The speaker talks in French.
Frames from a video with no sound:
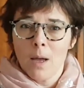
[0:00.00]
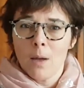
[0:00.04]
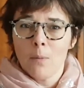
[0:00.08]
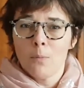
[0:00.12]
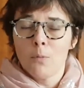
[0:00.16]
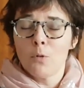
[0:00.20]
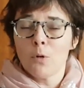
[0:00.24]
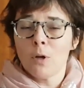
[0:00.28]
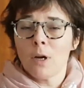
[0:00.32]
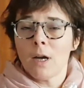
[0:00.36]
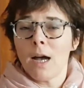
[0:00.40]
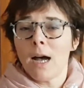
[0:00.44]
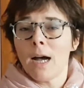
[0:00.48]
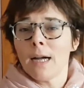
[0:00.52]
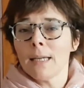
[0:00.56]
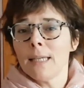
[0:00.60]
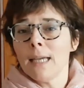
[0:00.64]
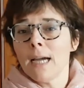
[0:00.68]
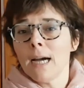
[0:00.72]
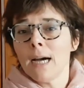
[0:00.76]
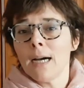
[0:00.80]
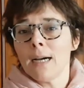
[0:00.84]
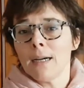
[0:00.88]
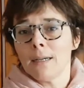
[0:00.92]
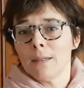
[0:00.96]

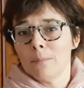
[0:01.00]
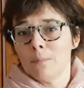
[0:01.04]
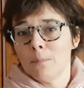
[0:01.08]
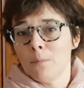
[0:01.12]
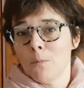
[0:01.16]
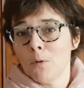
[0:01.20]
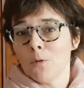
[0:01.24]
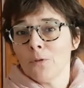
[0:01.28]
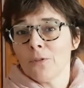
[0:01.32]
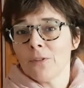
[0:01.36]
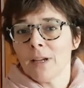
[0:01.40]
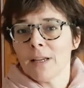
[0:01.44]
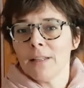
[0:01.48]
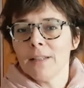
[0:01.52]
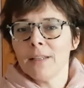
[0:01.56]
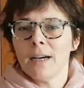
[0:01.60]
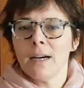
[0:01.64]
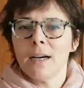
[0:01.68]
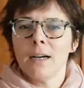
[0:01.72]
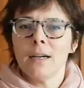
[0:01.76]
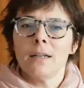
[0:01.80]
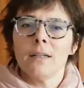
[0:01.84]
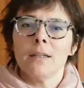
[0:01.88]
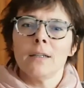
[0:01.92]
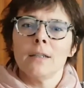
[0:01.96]
Puraria
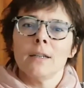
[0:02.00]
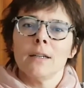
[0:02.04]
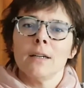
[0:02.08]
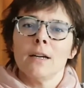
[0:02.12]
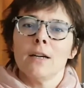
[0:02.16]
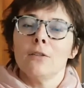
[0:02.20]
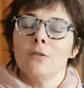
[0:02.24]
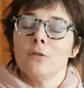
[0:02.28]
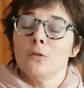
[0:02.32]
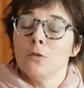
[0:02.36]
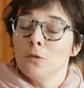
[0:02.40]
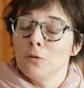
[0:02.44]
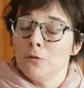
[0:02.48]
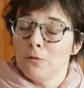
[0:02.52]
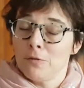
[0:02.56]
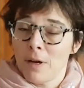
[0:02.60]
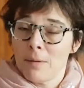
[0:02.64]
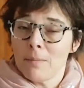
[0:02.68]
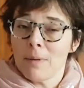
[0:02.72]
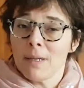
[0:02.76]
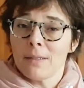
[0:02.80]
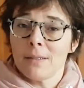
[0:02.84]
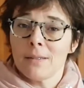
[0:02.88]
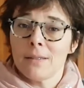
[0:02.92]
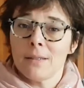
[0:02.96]
montana, une
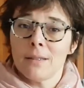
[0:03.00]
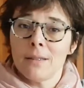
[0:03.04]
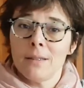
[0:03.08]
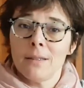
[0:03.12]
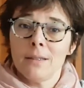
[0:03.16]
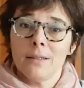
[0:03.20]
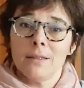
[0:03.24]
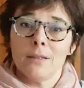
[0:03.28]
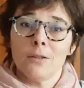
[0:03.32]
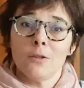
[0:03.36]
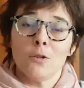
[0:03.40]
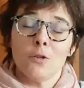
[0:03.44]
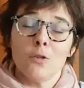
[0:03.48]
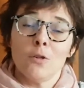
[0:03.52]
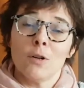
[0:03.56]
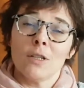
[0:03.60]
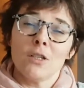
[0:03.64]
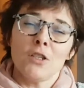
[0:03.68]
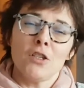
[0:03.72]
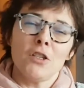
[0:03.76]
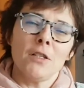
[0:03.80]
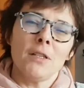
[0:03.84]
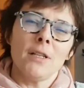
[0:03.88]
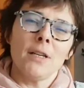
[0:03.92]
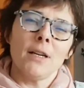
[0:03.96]
fabacée euh,
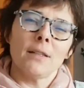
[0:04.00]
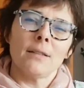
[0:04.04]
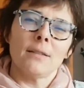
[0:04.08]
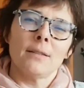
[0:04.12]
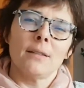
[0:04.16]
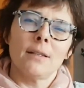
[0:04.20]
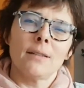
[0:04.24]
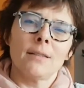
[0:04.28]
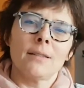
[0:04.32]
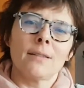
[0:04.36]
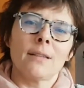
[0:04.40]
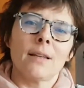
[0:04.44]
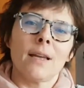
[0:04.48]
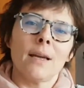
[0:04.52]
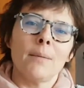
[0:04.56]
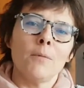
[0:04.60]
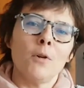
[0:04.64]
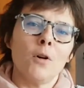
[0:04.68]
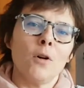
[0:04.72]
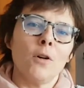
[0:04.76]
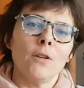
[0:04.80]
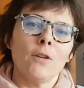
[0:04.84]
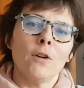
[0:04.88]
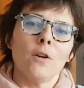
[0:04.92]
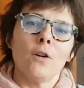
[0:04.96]
originaire
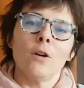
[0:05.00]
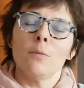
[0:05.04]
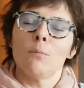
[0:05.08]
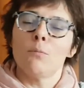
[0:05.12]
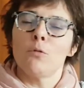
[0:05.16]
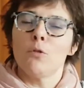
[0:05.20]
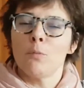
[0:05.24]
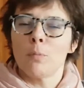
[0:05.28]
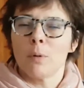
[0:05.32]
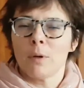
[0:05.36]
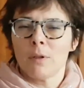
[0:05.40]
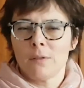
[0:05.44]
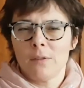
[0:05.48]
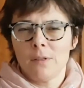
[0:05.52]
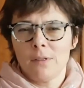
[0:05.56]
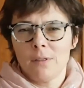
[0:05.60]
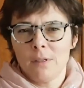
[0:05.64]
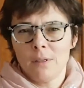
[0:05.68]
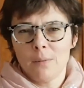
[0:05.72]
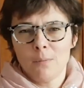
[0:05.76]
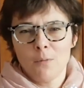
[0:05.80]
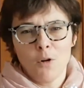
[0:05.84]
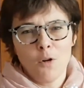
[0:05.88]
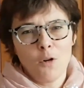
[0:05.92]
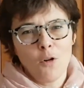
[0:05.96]
d'Extrême-Orient et plus
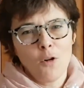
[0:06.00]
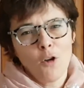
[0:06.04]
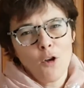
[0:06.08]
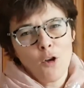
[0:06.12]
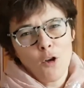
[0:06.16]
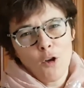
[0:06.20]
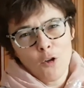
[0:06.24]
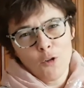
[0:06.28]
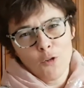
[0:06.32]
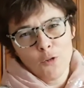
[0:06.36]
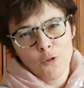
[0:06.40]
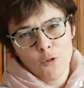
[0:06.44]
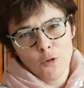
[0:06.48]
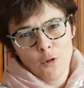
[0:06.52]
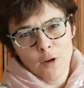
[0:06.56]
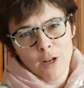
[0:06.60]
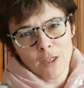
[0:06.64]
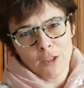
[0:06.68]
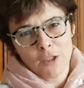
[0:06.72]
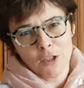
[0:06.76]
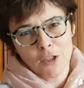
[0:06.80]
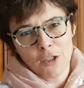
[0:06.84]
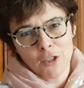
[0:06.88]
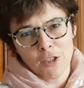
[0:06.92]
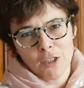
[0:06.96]
précisément de la
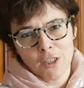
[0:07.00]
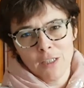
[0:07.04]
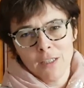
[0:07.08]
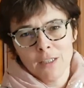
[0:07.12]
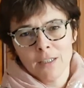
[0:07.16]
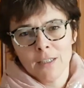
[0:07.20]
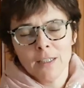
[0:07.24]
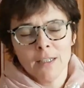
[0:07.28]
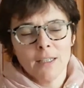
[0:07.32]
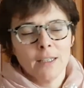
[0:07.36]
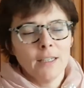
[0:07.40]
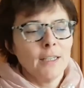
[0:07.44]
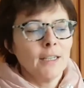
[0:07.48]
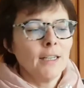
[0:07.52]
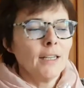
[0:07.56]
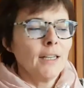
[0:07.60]
Chine.